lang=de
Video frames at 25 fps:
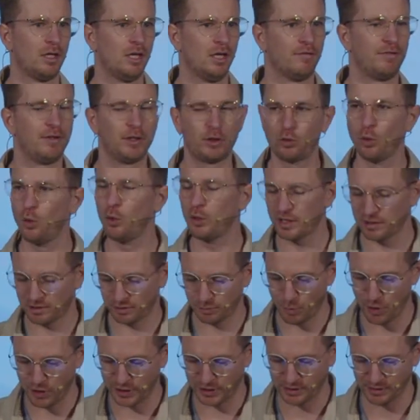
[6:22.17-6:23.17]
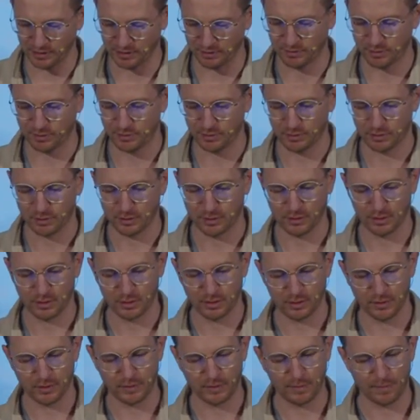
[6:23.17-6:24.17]
Wie du das möchtest.
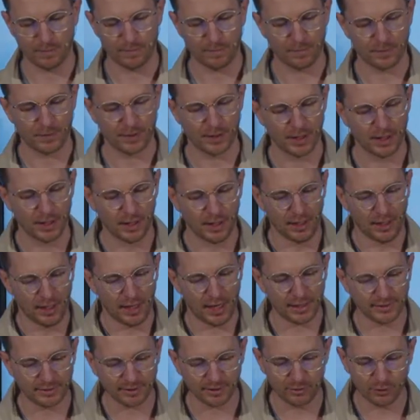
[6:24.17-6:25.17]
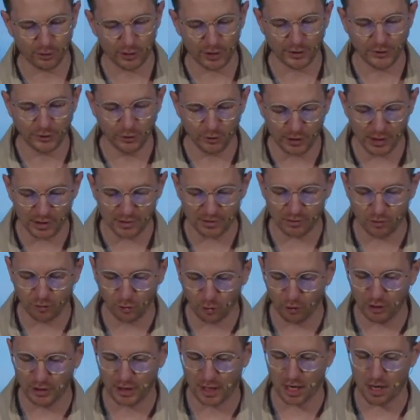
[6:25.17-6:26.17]
Als er zu den Jüngern
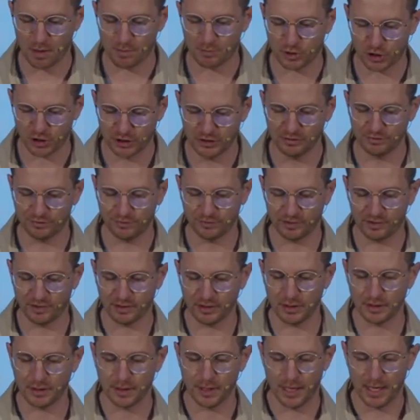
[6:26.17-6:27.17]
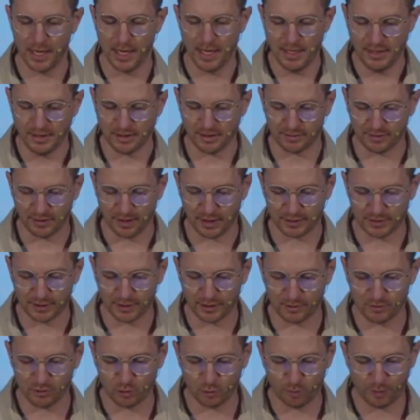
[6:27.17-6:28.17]
zurückkam, schliefen sie. Da sagte
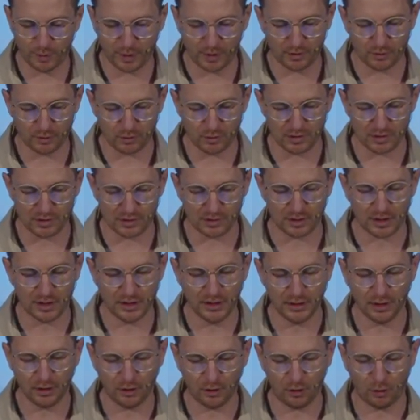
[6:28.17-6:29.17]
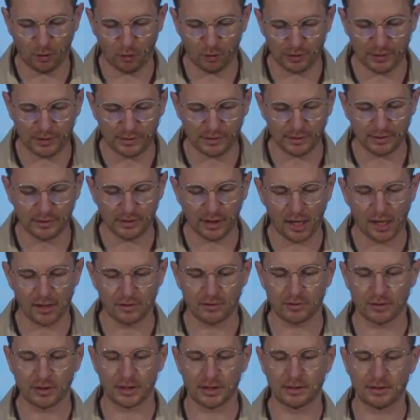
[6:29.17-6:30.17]
er zu Petrus, ihr konntet
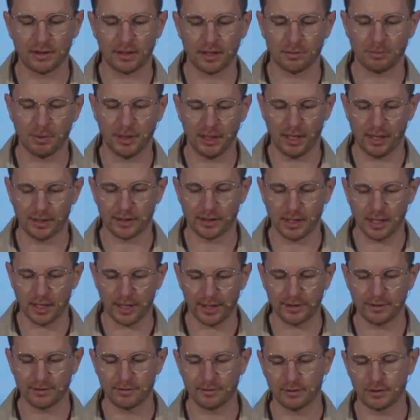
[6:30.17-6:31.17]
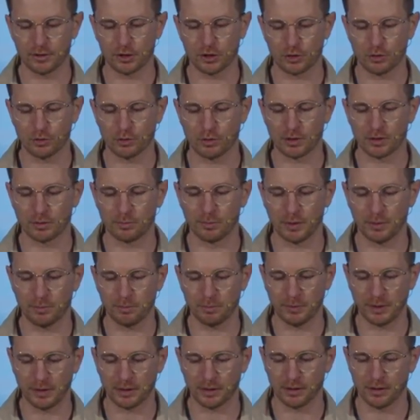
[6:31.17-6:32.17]
also nicht einmal eine einzige Stunde mit
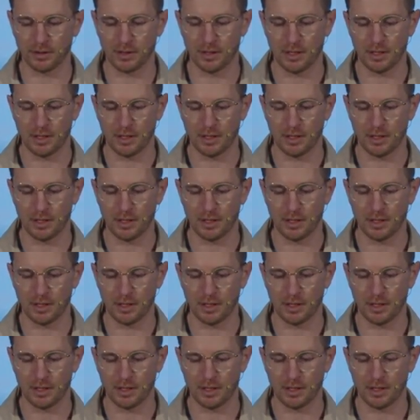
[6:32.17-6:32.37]
mir